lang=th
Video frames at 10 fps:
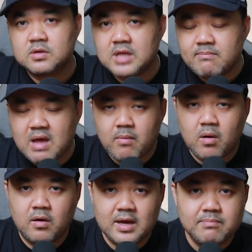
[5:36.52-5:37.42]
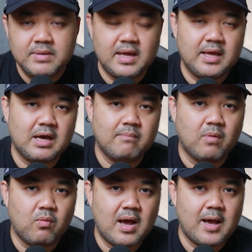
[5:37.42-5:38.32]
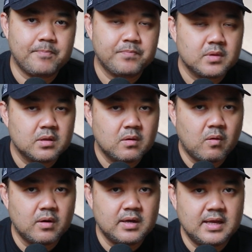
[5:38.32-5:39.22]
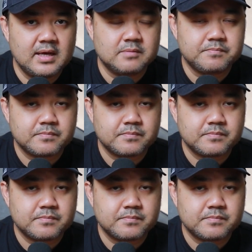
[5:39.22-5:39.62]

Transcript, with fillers: จนกระทั่งแมวมองของ NBA ครับบอกว่าคนนี้